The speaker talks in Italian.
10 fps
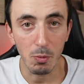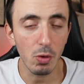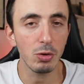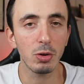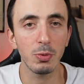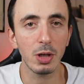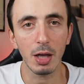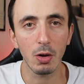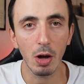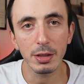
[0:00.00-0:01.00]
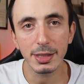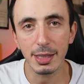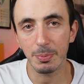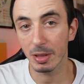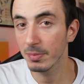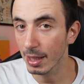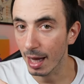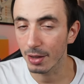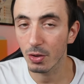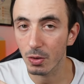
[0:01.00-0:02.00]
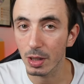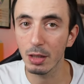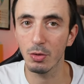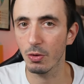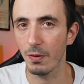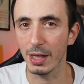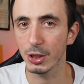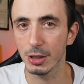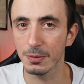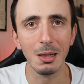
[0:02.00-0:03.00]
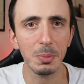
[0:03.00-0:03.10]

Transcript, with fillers: molto più raccolti per me hanno il loro fascino.